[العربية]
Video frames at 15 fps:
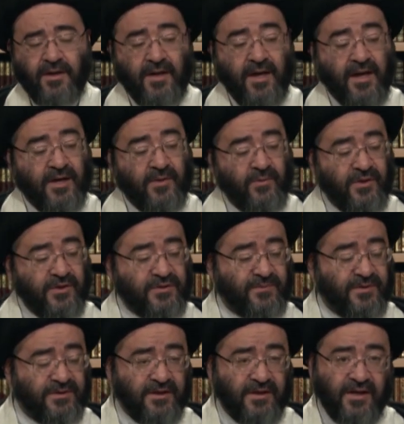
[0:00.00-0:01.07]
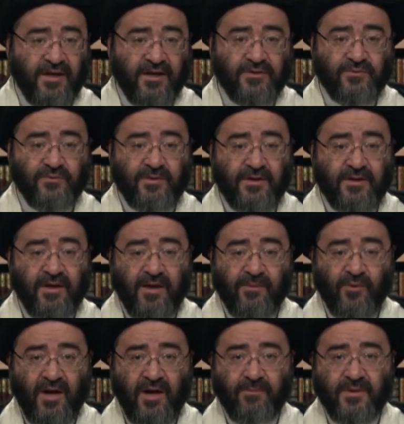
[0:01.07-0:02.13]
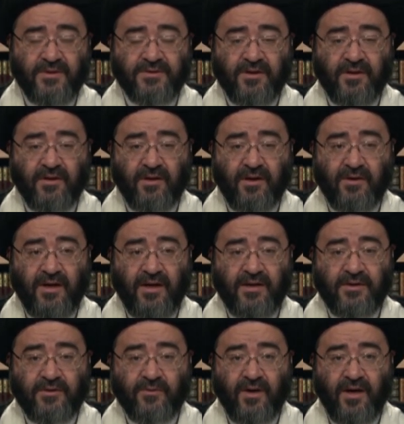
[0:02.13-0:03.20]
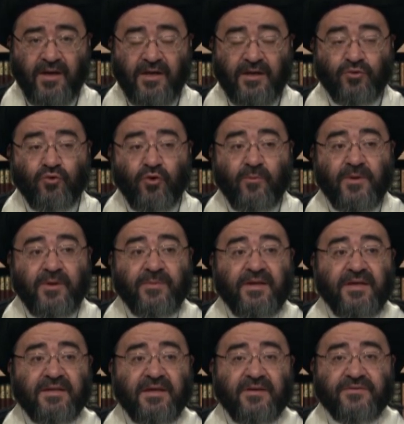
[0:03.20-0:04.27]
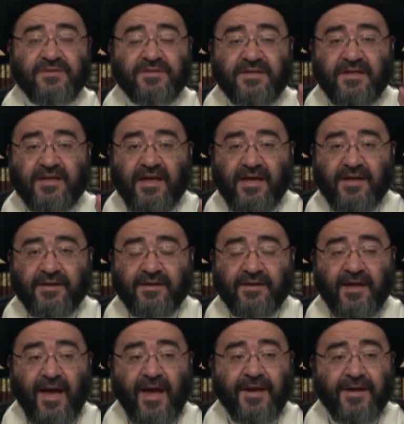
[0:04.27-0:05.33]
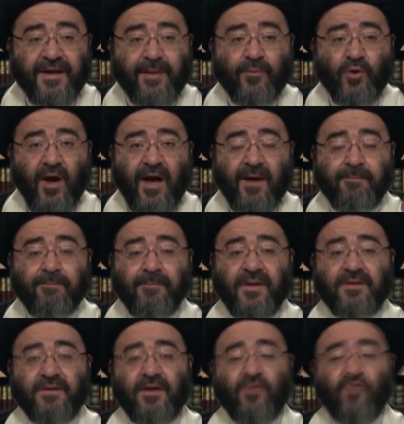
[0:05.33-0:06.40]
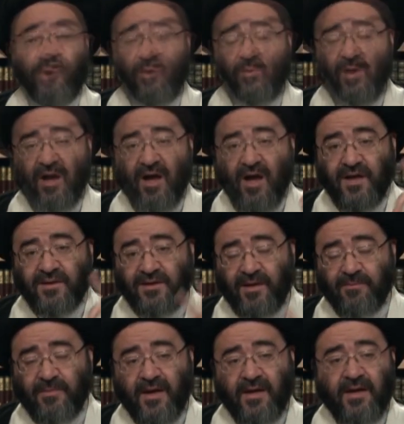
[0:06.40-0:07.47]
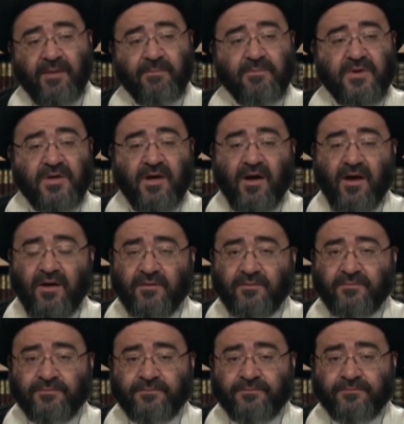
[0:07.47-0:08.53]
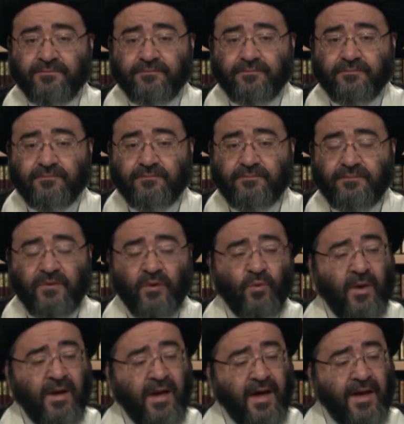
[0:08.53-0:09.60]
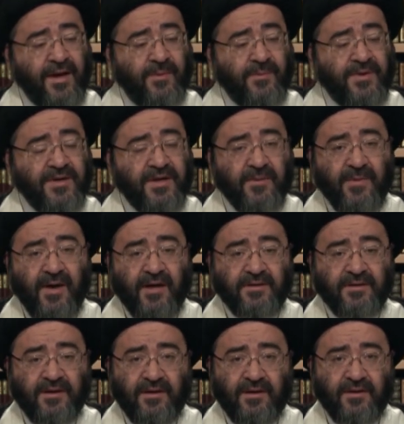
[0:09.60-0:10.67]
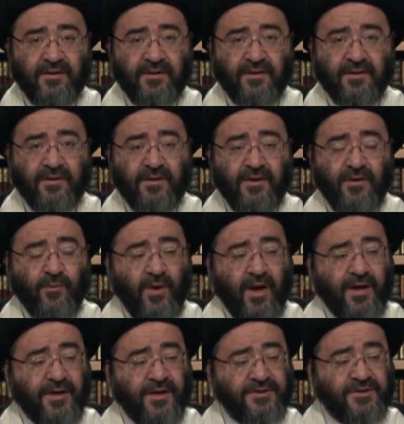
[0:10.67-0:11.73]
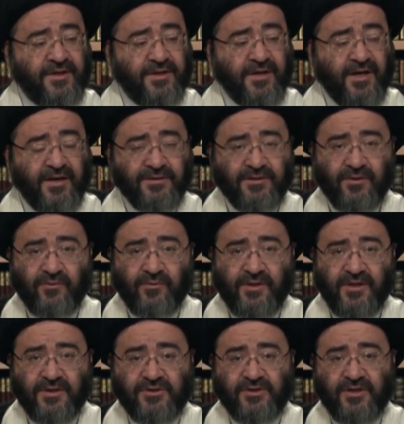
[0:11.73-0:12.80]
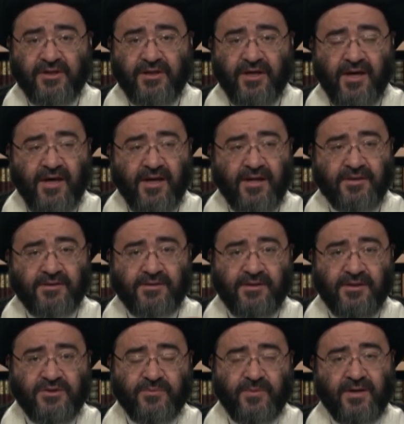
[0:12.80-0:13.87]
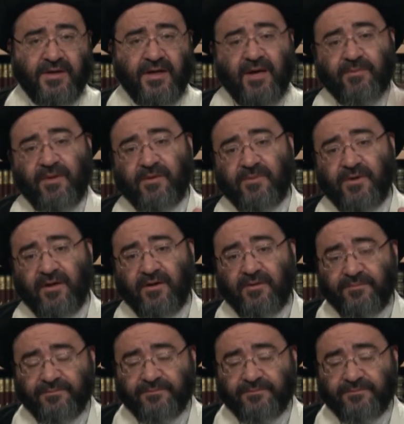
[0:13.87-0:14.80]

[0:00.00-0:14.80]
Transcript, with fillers: لكن بالنسبة إلى رسول الله محمد صلى الله عليه وآله تؤمن به تفصيلا أن محمدا وهو خاتم الأنبياء ولا نبي بعده وأن شريعته هي الشريعة التي يجب أن نعمل بها